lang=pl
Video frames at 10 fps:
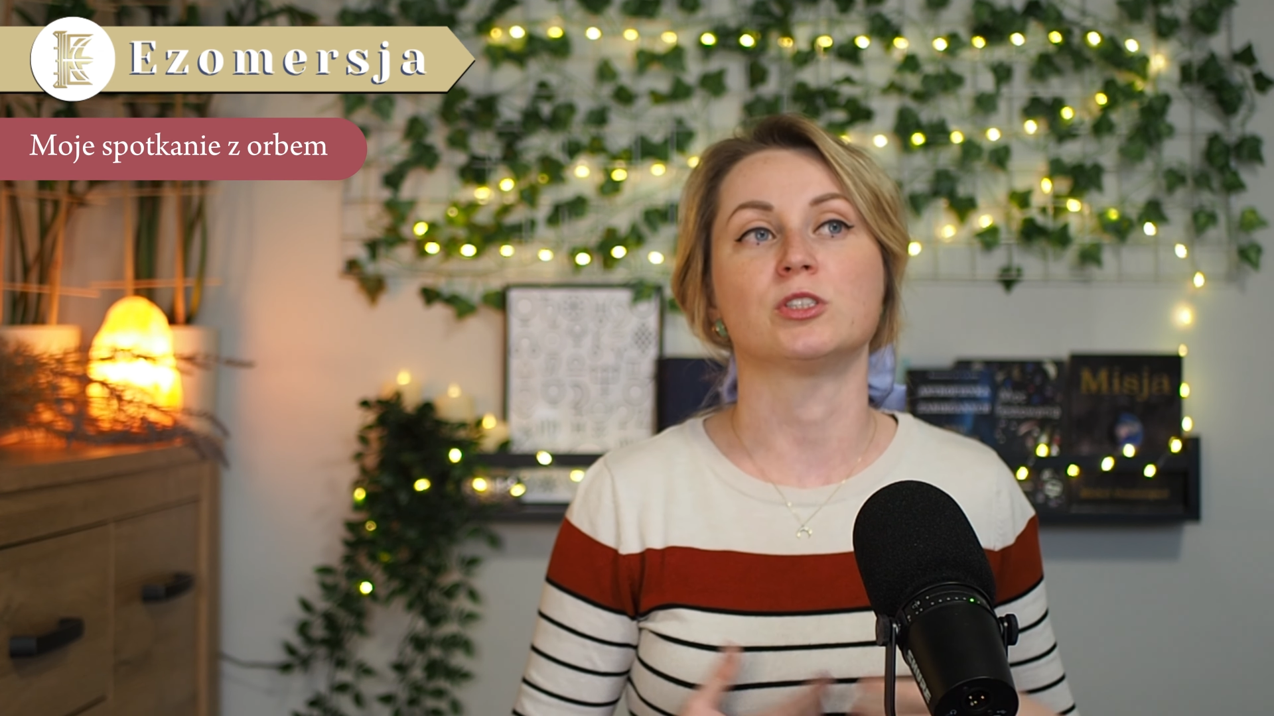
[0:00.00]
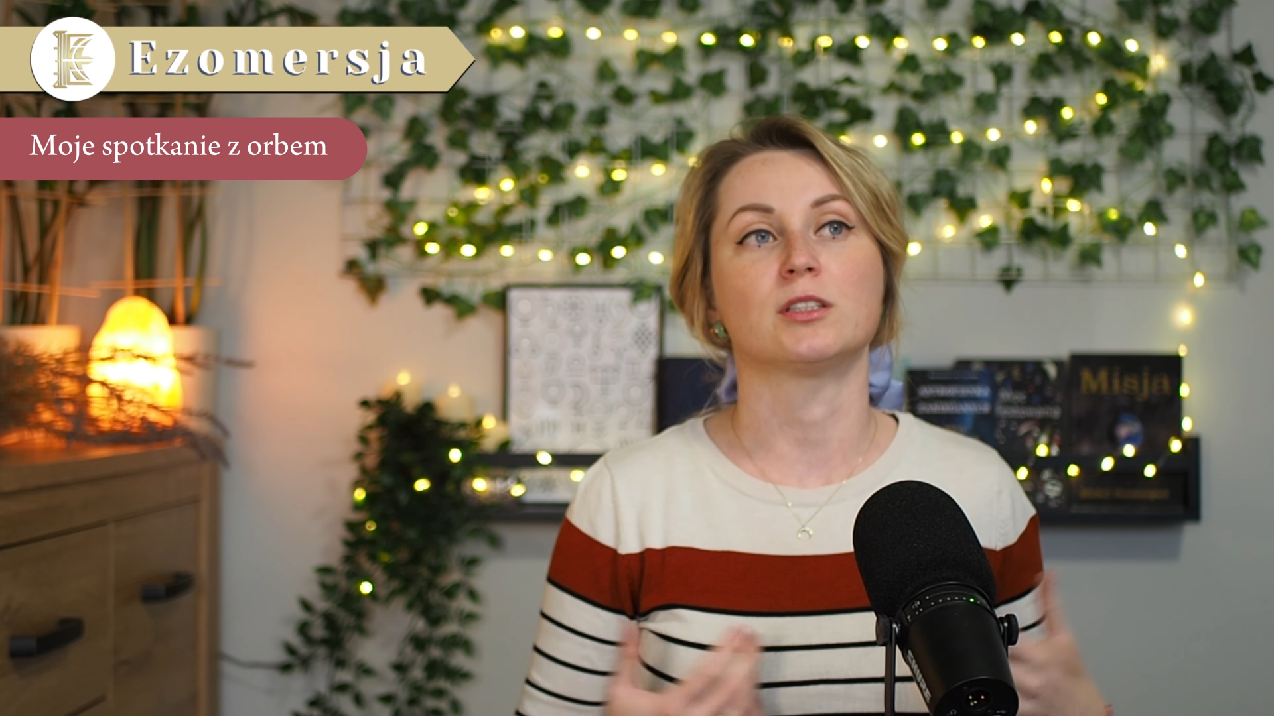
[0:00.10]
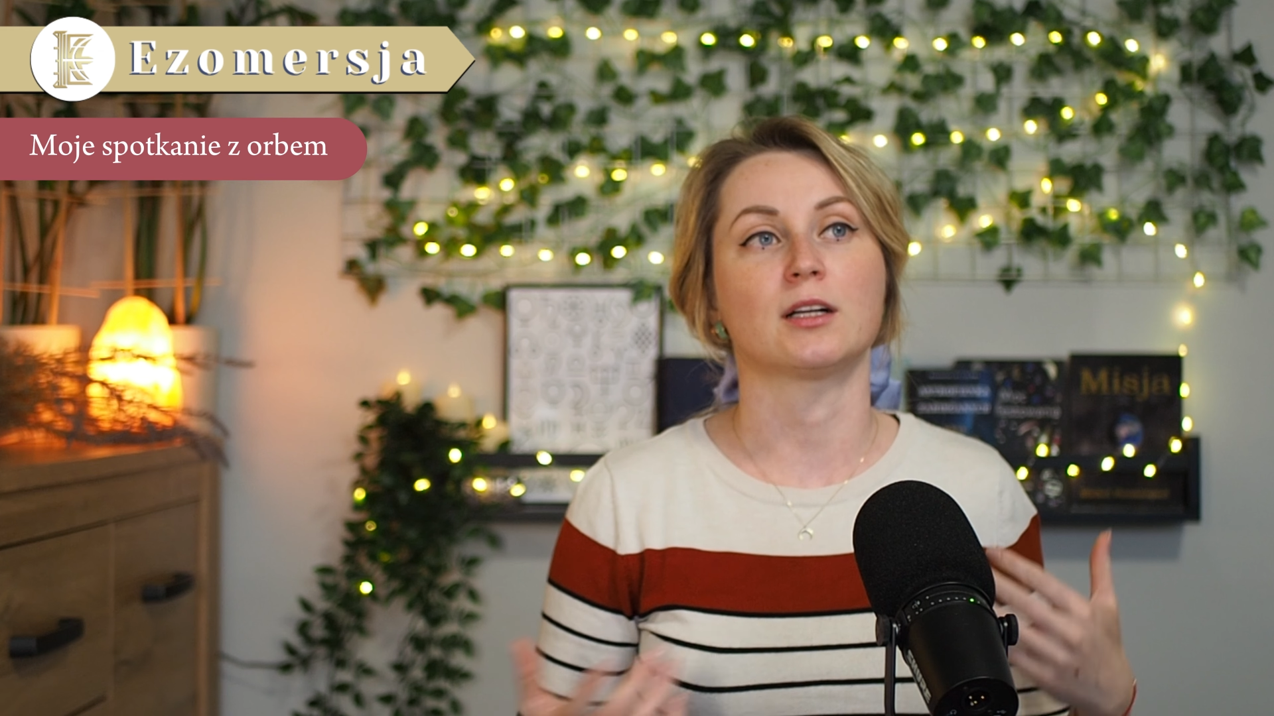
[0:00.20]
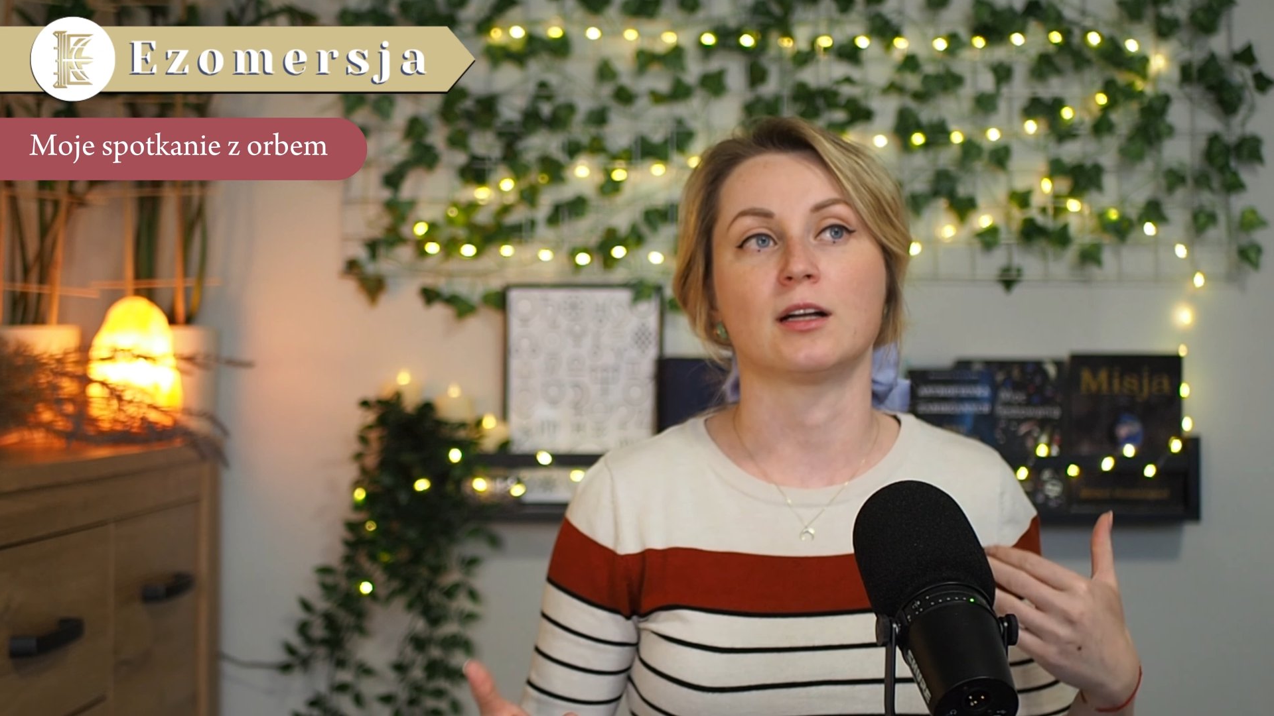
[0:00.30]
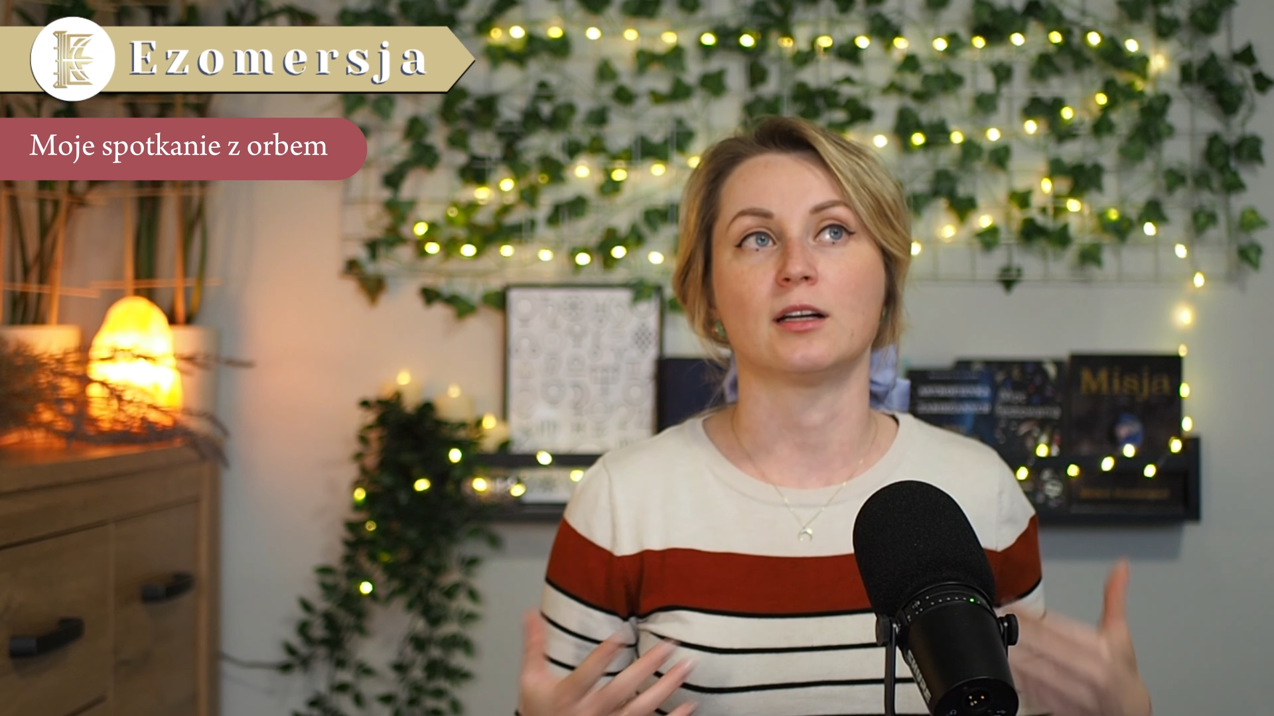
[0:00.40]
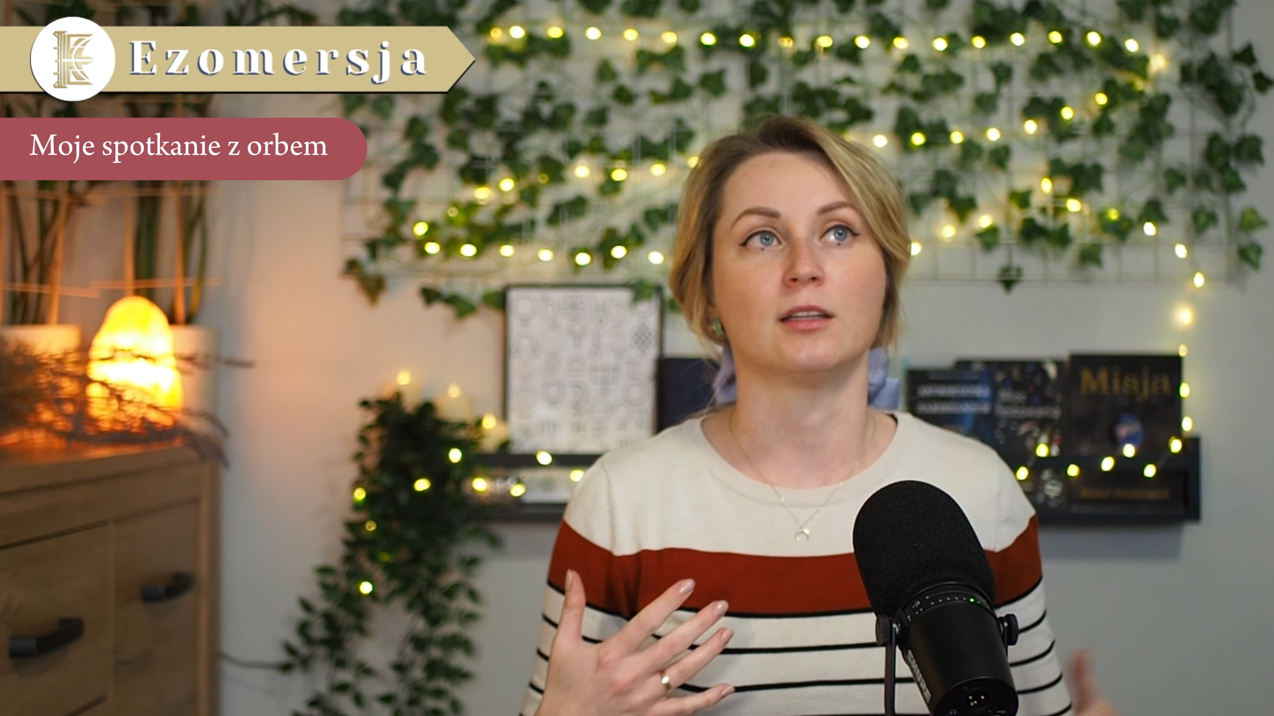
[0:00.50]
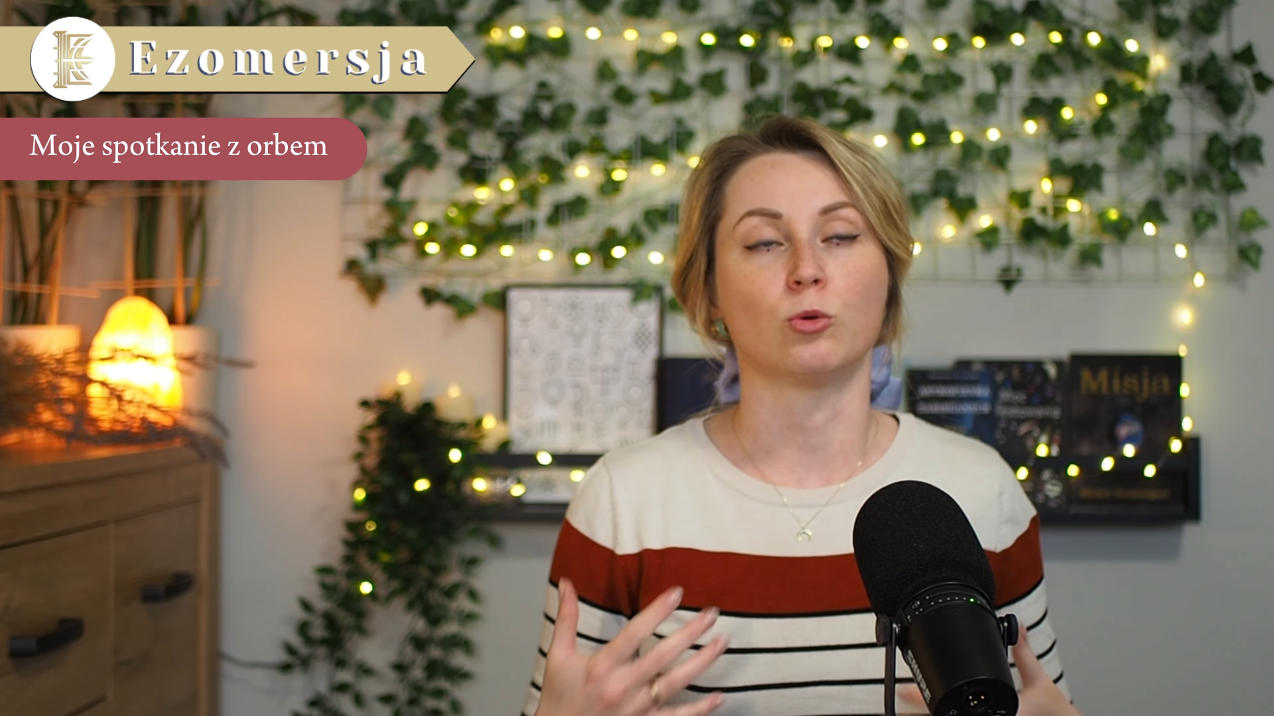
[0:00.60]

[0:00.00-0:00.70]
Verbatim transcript: się taka